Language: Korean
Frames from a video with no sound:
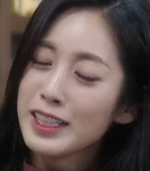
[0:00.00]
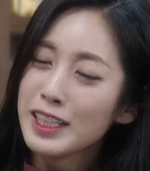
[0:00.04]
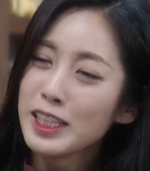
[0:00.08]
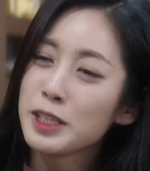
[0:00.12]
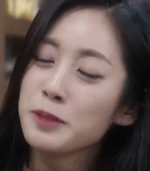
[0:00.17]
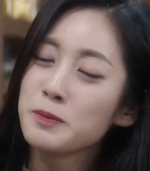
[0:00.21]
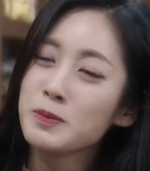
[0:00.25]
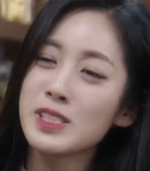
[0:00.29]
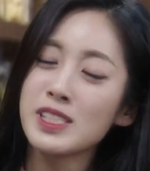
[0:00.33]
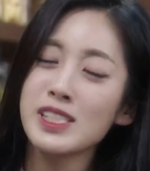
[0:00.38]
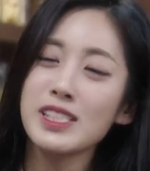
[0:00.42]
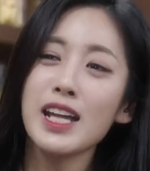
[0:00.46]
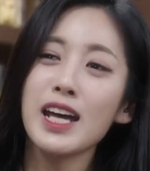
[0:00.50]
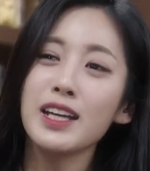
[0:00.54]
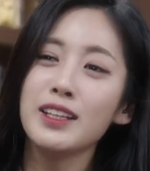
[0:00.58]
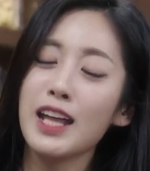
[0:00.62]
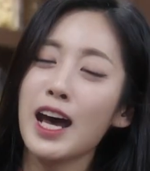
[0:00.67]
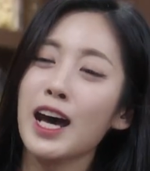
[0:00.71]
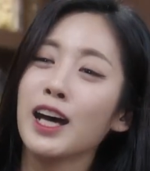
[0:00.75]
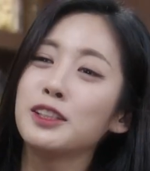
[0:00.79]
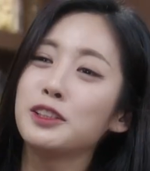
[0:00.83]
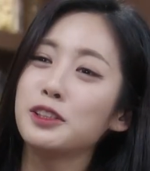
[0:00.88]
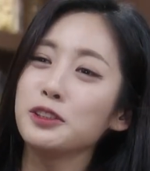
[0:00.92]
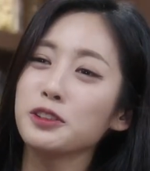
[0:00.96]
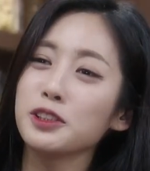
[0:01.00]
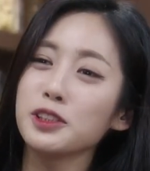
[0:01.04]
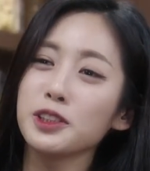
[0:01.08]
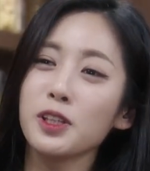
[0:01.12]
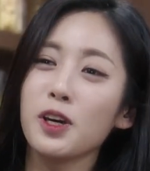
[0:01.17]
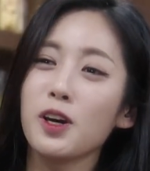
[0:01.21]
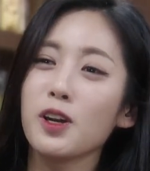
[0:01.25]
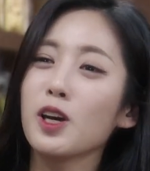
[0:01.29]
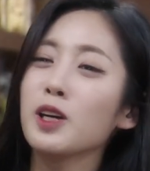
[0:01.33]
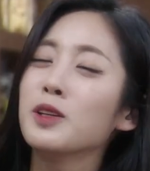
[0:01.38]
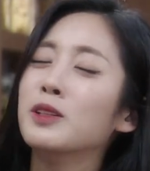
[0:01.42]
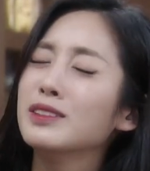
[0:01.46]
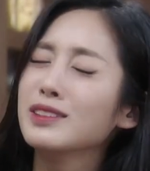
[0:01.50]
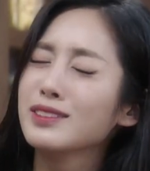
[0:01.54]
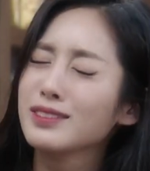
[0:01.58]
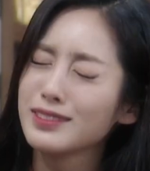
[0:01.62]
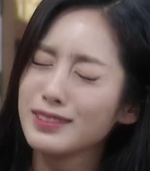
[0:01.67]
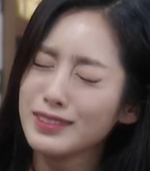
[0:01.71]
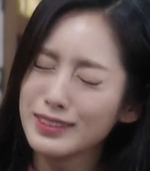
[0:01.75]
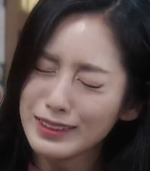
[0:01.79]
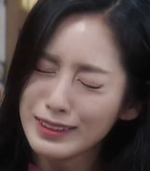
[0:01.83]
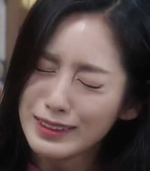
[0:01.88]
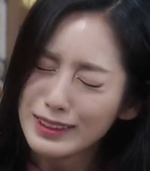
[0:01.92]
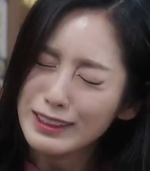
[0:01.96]
임신한 놔두고 저런
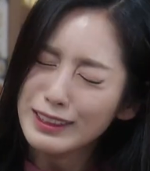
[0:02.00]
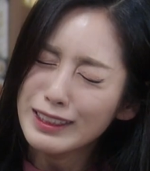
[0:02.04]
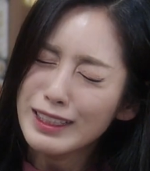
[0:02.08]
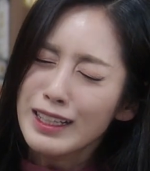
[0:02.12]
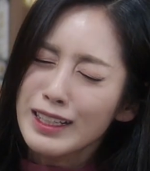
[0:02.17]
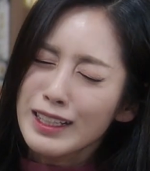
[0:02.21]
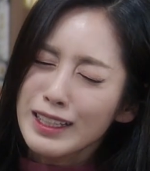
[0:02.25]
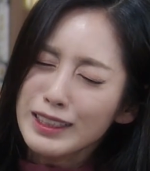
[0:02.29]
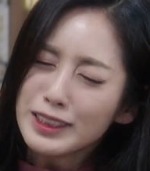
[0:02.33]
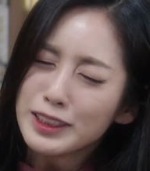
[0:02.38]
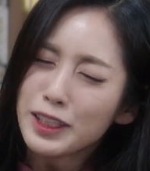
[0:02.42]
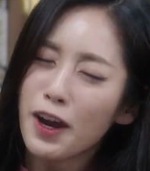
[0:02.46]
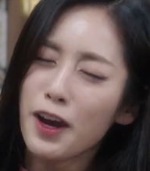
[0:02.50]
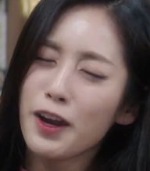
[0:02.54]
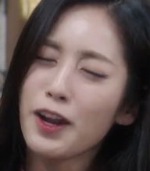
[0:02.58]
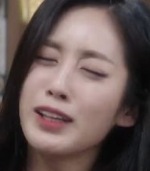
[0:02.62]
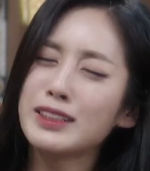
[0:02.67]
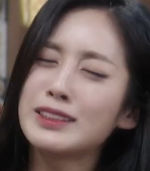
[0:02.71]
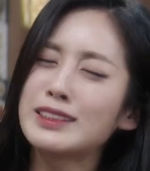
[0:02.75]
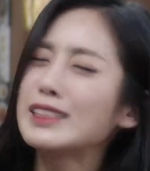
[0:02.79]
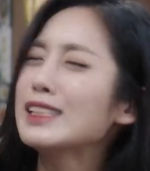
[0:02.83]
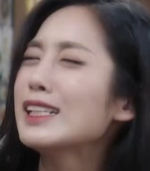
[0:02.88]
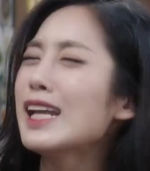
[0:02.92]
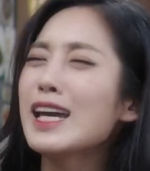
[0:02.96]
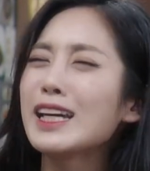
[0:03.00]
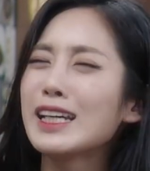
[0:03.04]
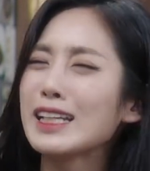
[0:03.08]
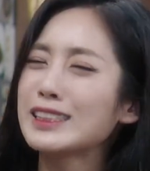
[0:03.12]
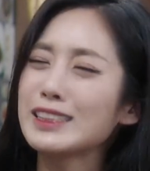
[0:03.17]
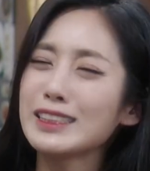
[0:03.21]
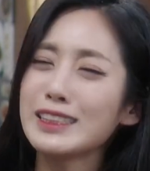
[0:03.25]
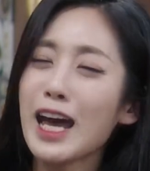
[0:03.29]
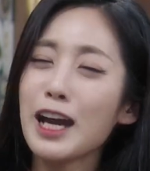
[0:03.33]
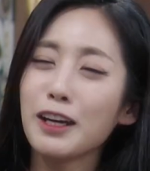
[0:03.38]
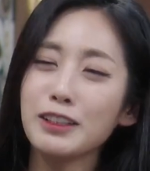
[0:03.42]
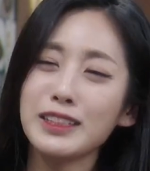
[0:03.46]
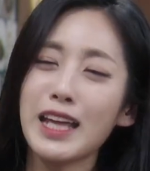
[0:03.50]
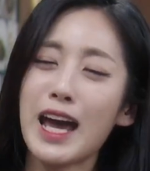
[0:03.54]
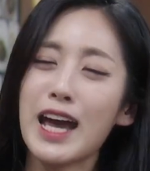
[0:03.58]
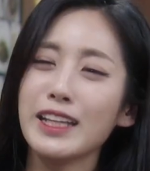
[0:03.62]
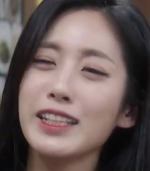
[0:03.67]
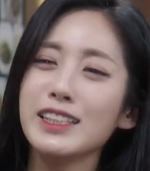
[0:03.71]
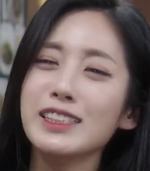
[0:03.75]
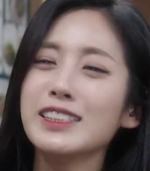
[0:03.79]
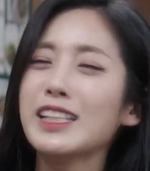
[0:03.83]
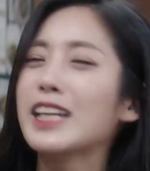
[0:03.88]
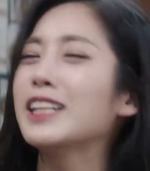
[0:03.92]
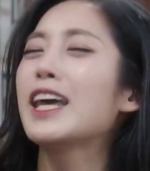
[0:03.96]
저런 쓰레기짓 하고
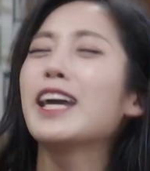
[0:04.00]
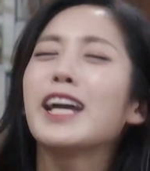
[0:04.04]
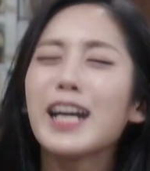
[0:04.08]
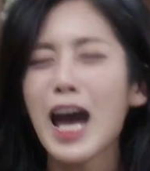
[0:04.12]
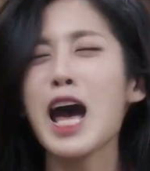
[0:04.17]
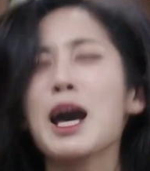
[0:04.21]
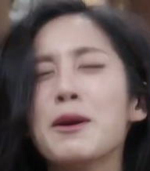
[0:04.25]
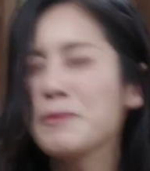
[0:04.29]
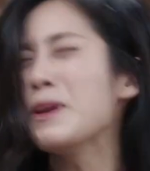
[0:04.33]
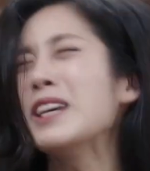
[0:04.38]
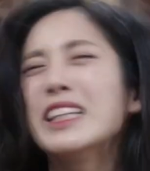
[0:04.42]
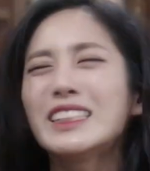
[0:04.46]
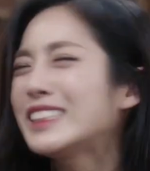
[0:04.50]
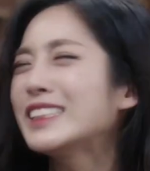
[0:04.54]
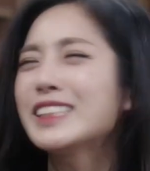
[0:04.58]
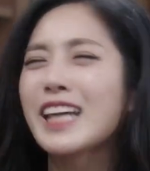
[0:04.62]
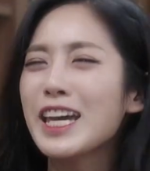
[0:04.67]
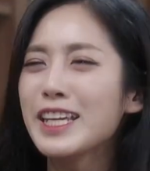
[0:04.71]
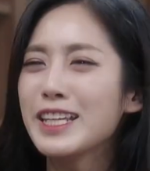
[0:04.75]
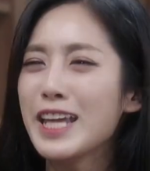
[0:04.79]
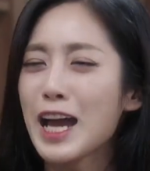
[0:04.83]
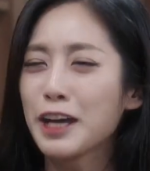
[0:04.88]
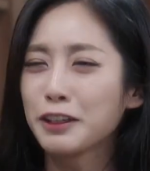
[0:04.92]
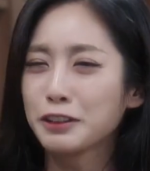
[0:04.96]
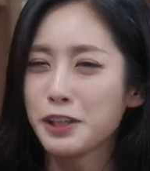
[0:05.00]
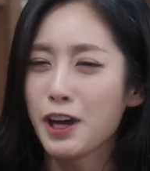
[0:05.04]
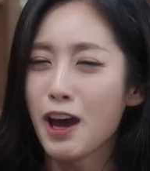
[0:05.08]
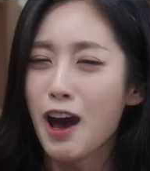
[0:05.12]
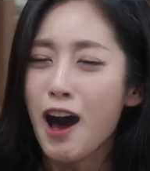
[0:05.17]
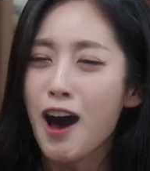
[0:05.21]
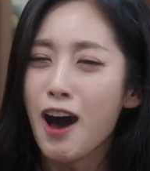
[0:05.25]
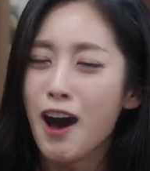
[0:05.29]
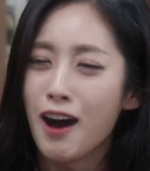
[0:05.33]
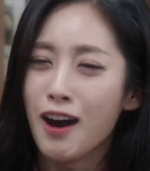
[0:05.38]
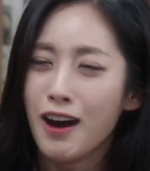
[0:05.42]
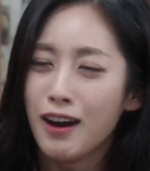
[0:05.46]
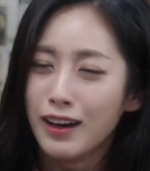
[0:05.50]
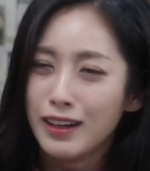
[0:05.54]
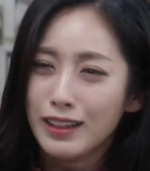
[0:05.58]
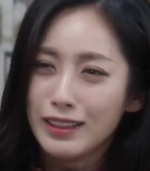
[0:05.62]
다니는데 내가 안 미치겠냐고요?